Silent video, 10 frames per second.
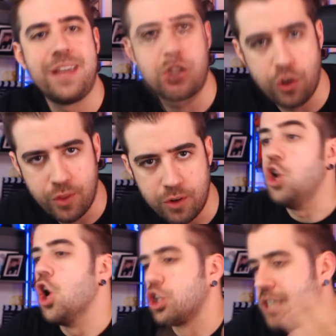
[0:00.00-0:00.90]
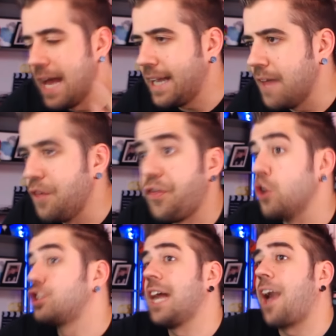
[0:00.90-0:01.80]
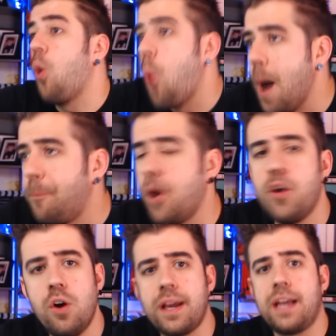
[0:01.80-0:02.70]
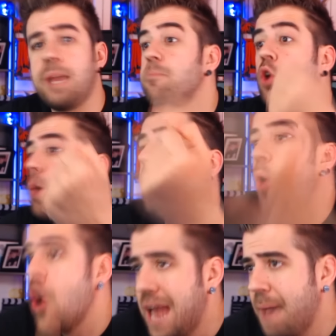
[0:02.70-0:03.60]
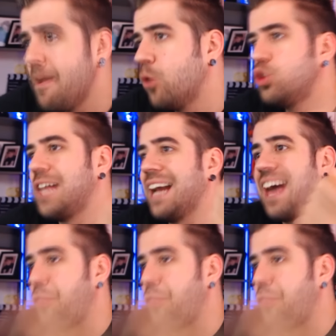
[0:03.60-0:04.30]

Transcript: de todo. Los hay que dicen, hostia, qué guapo, ¿no? Que, como mola, me gustaría